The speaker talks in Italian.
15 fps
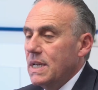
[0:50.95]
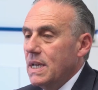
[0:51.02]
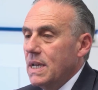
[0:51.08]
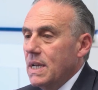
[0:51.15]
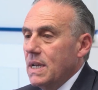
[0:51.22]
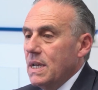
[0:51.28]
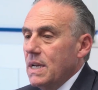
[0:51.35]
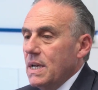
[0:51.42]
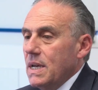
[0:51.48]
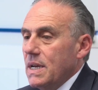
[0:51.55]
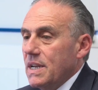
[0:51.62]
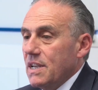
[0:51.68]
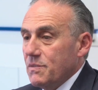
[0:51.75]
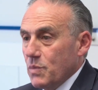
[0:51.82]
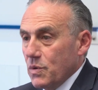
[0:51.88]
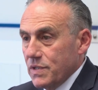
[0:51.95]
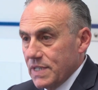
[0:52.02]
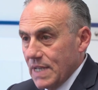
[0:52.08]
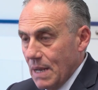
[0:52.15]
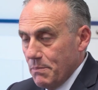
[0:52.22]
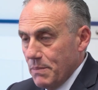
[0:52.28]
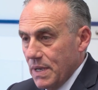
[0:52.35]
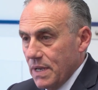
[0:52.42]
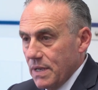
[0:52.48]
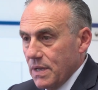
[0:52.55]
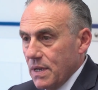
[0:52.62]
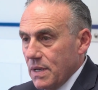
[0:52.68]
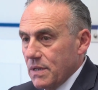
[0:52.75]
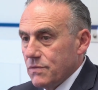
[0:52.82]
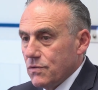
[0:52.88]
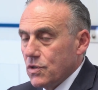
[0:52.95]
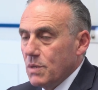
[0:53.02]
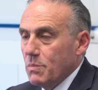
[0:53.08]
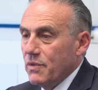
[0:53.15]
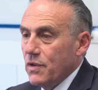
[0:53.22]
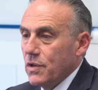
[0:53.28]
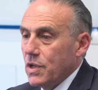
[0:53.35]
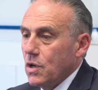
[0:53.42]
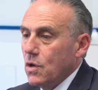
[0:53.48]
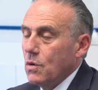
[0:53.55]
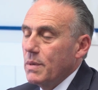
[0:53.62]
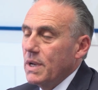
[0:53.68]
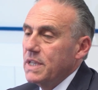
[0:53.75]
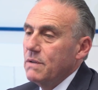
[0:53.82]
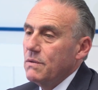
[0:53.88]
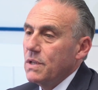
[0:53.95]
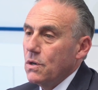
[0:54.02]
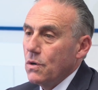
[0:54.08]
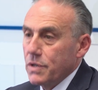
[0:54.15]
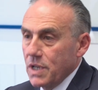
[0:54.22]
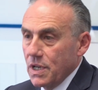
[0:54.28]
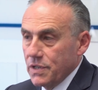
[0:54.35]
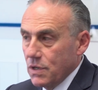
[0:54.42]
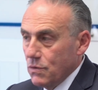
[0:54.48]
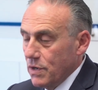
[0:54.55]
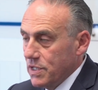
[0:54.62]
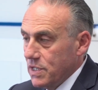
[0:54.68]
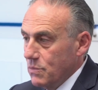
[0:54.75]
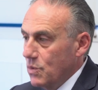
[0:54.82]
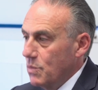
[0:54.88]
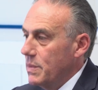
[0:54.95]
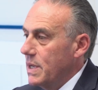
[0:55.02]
eh, anche le associazioni possono svolgere un ruolo eh, determinante, un ruolo